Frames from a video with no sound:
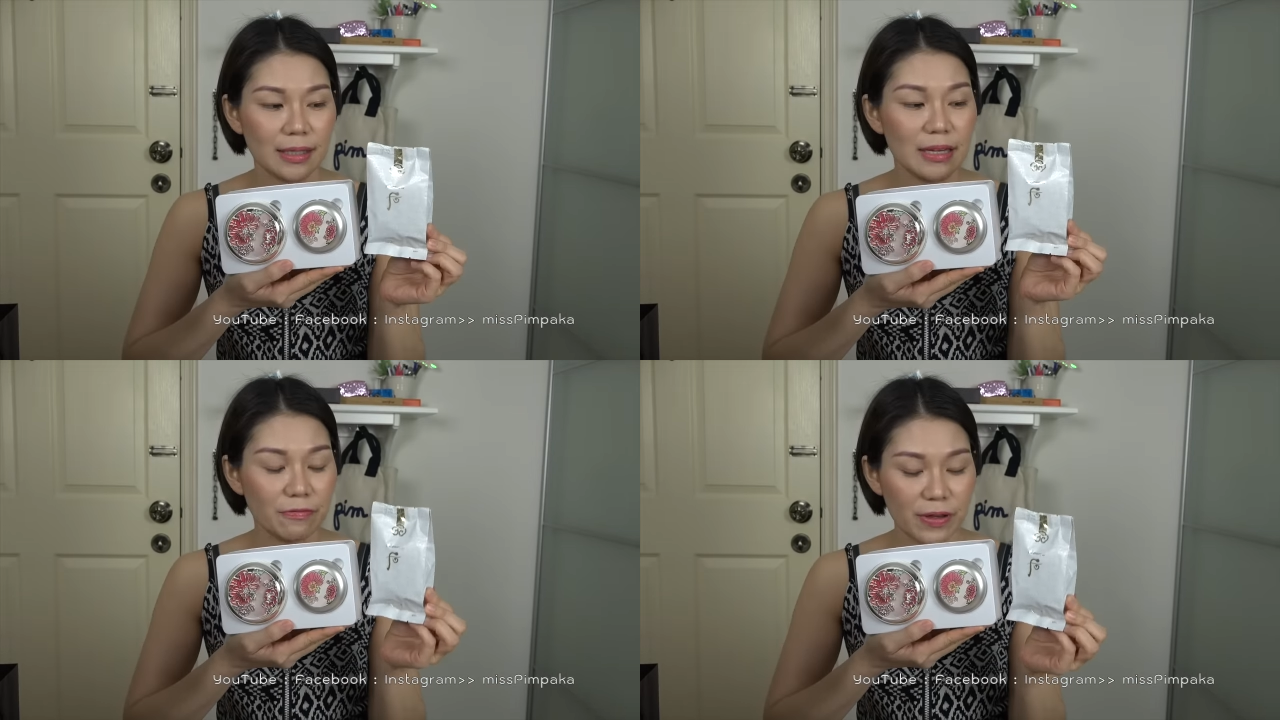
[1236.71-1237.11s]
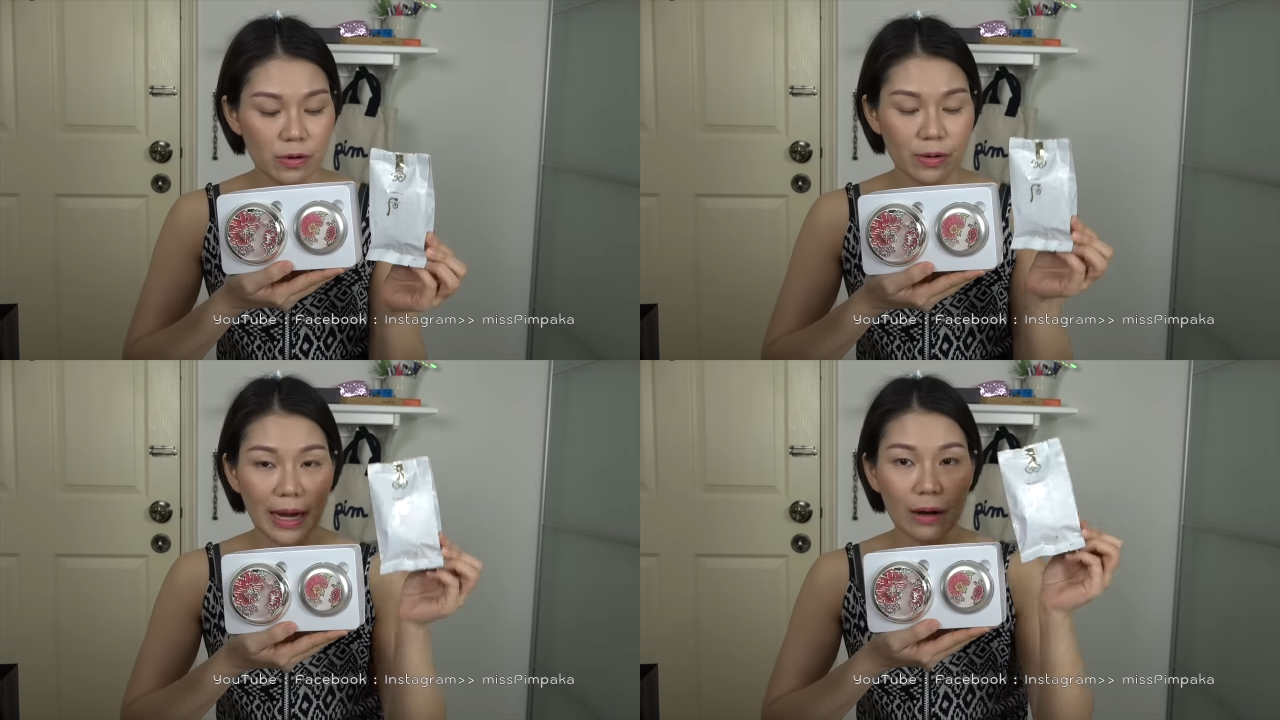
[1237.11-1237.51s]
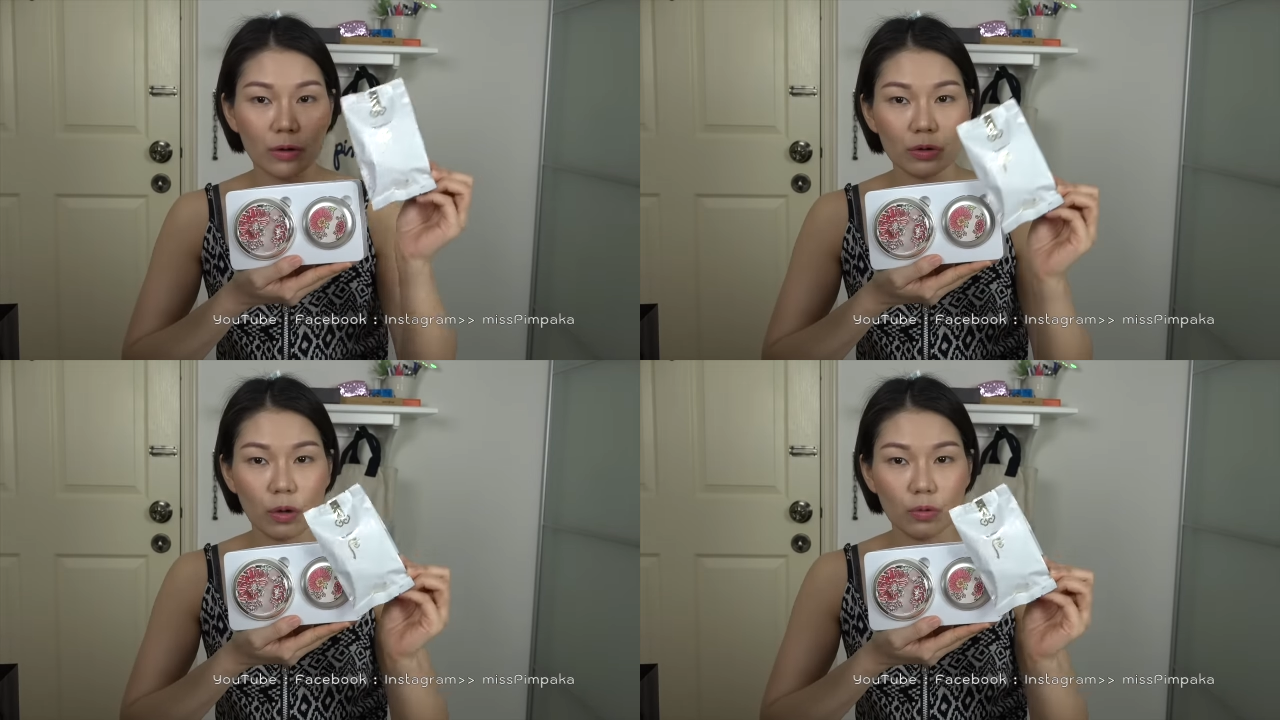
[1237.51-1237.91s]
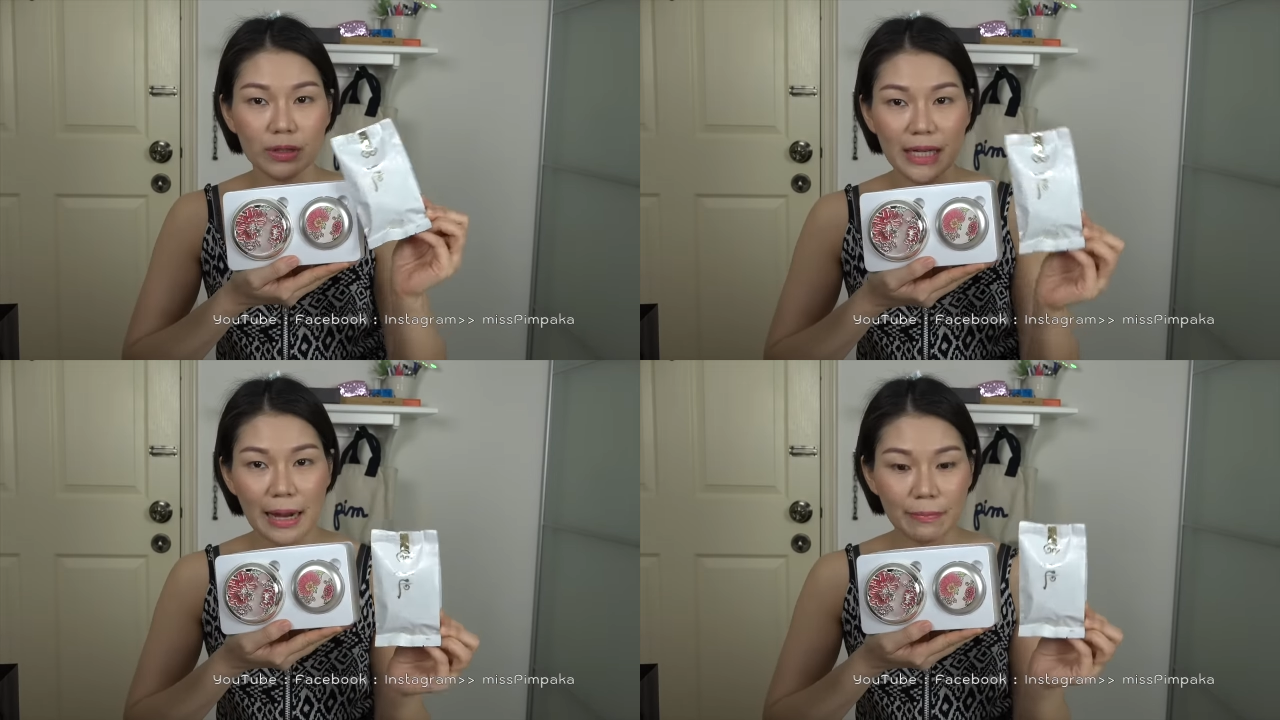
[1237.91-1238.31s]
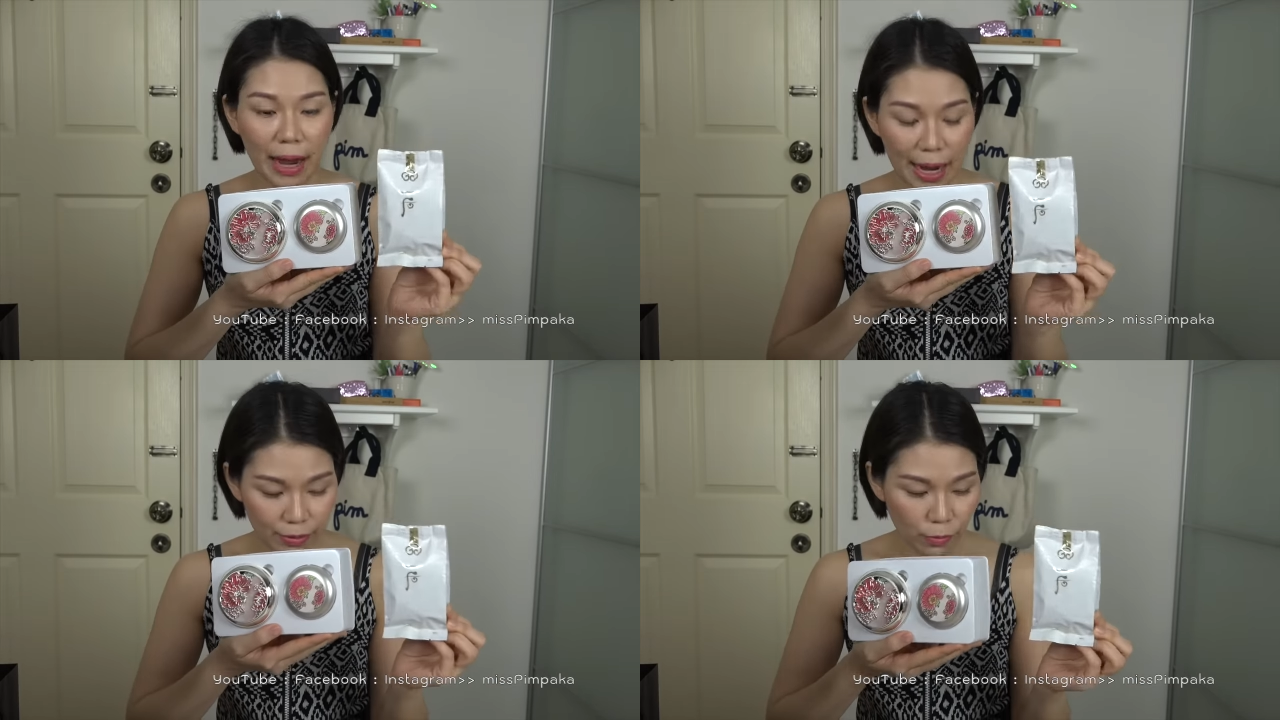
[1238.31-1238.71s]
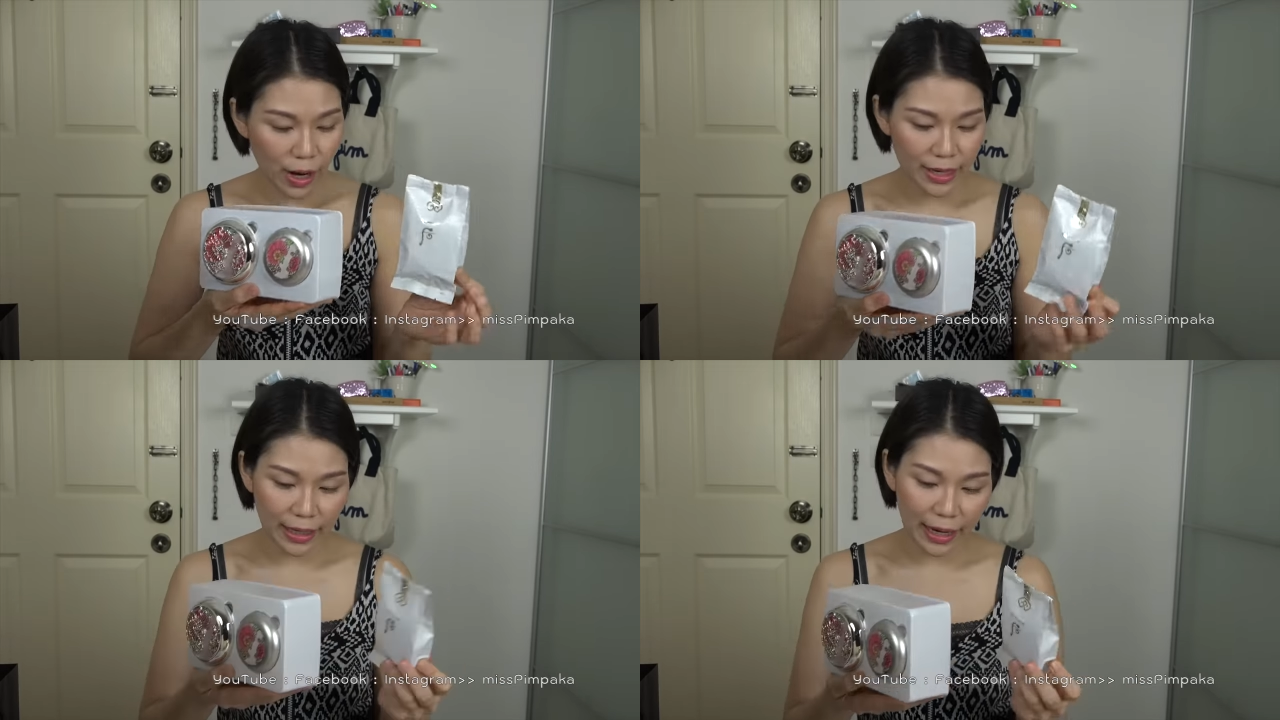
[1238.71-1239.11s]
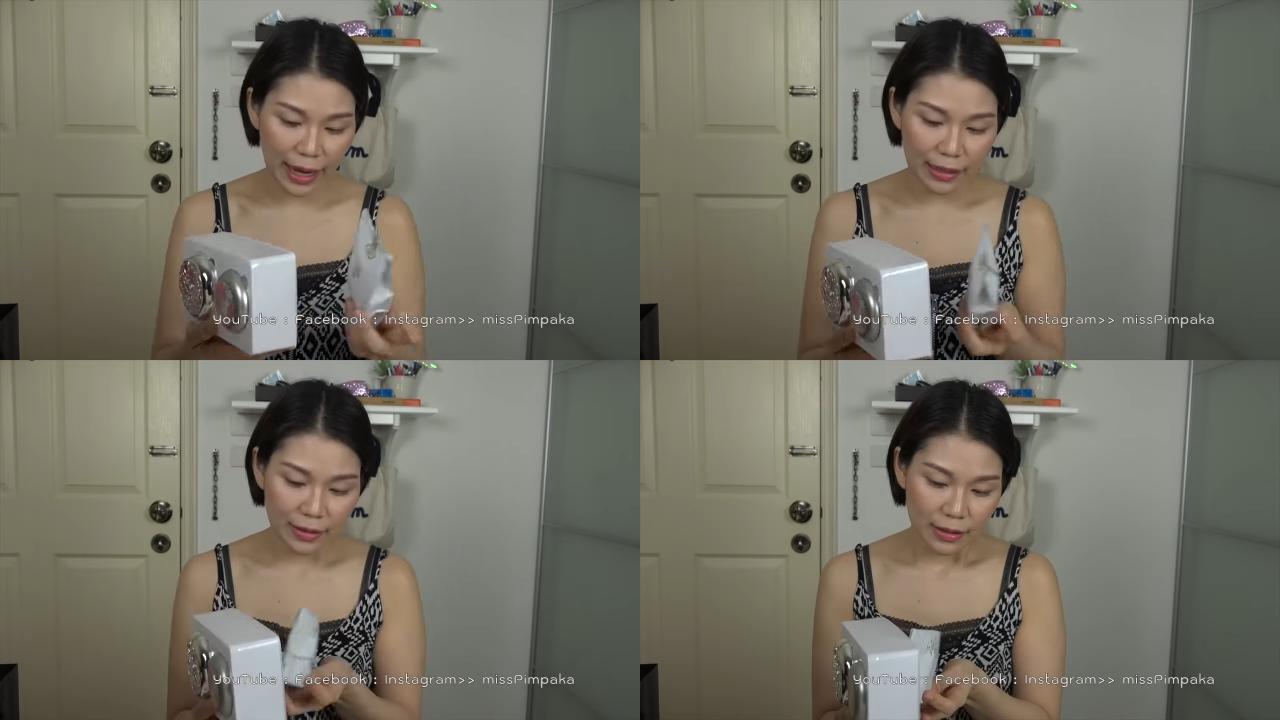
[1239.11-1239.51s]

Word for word: รีฟิลนะคะของตัวคุชชั่นมาให้ด้วยนะคะ